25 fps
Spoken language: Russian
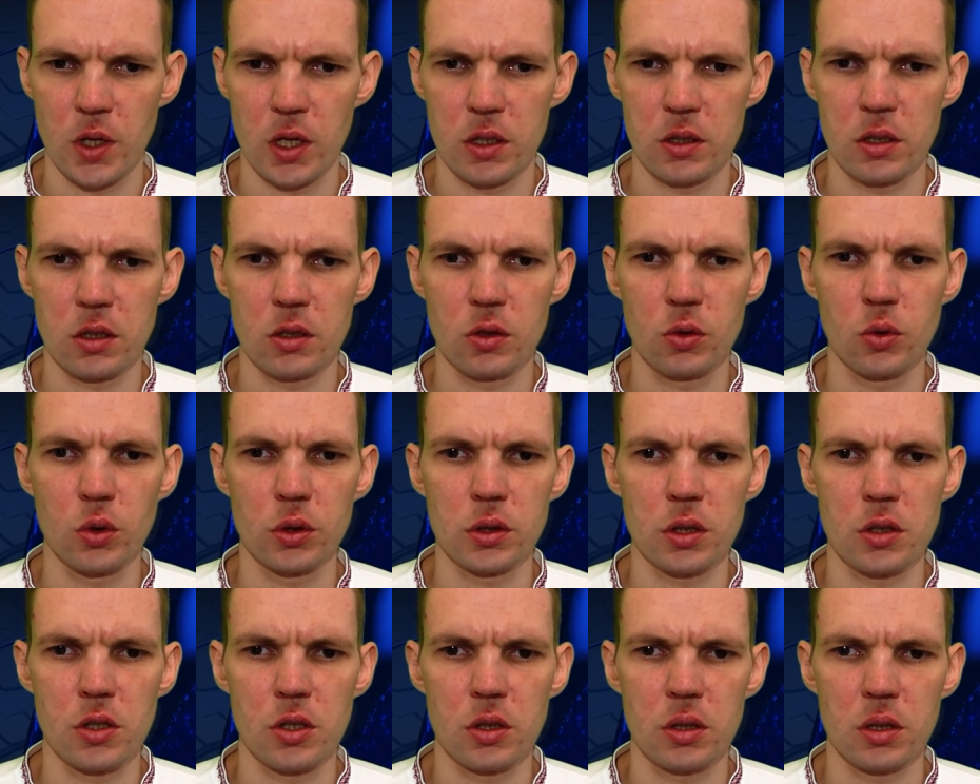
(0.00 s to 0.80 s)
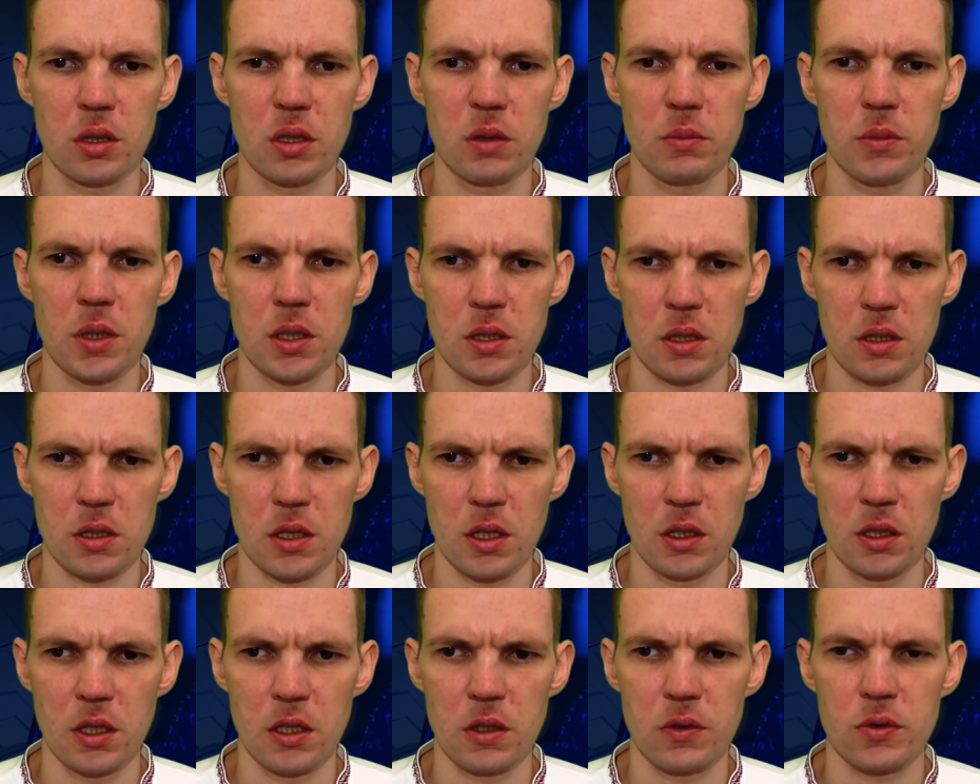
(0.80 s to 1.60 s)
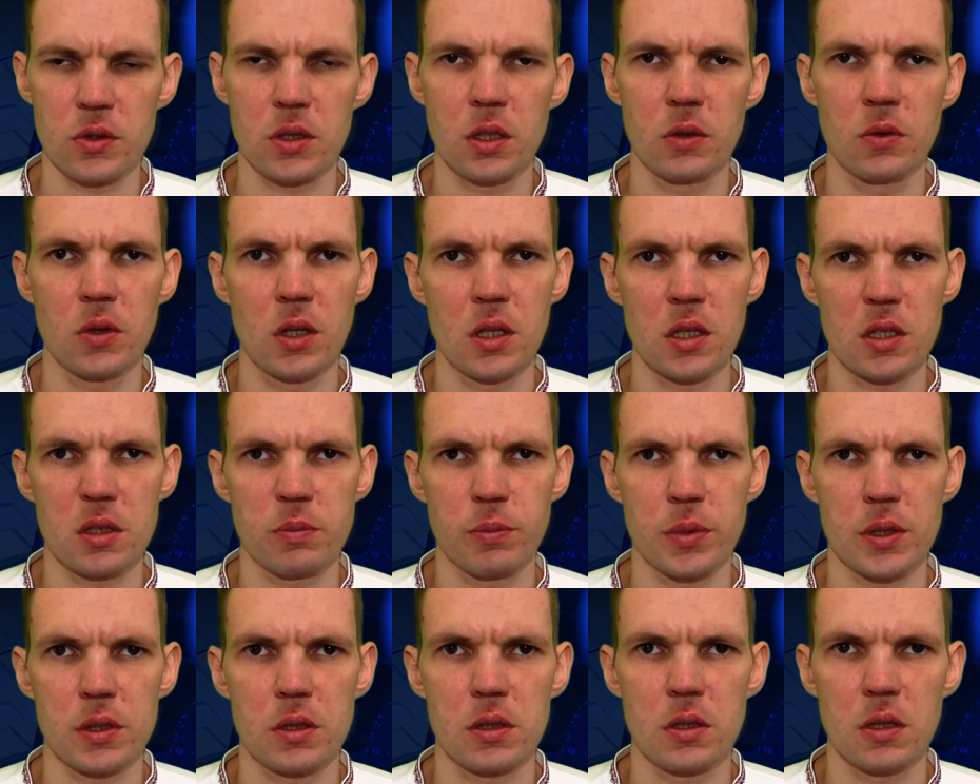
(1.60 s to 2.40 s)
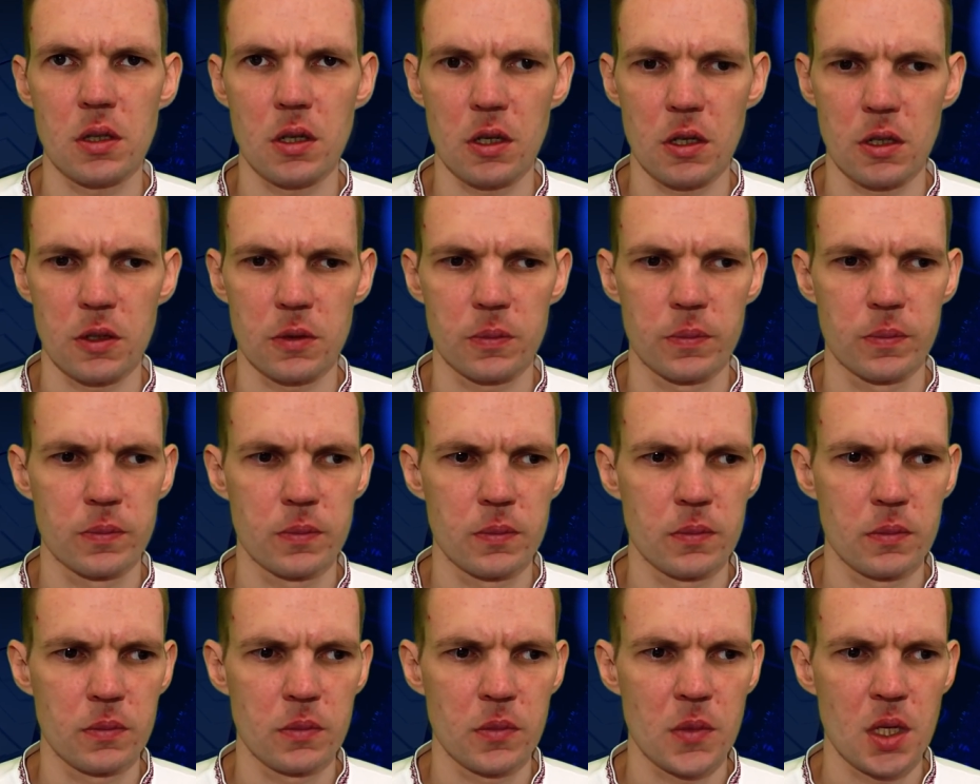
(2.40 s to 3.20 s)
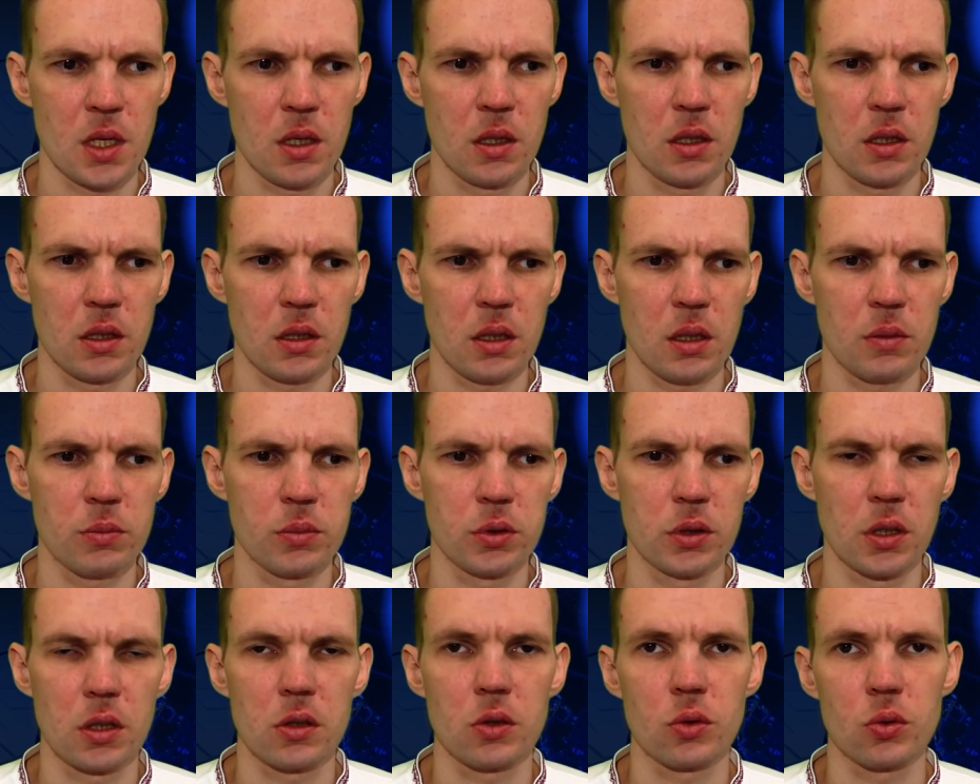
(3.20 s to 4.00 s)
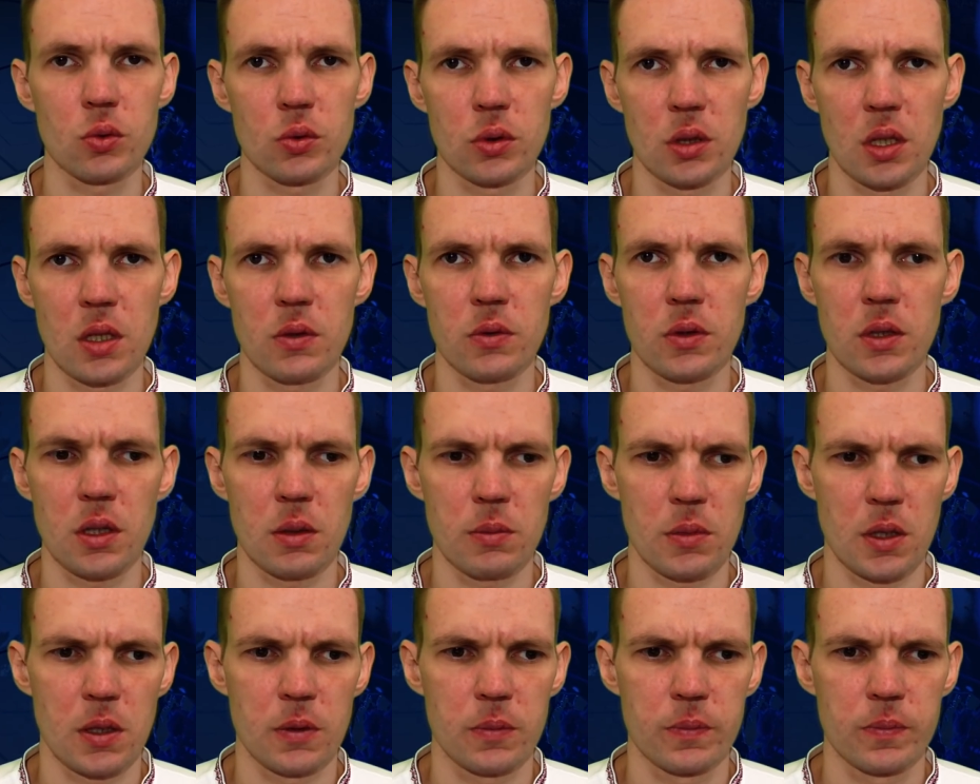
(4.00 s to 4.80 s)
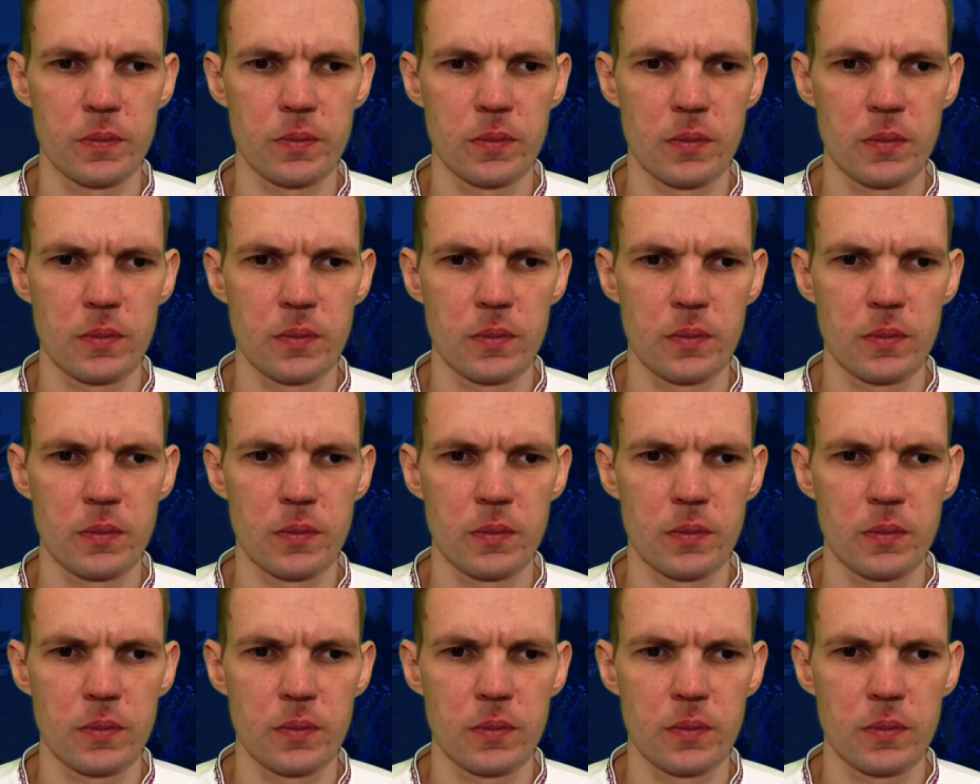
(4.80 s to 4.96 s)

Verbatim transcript: Один год и четыре месяца она не вставала с постели. Это было трудное время.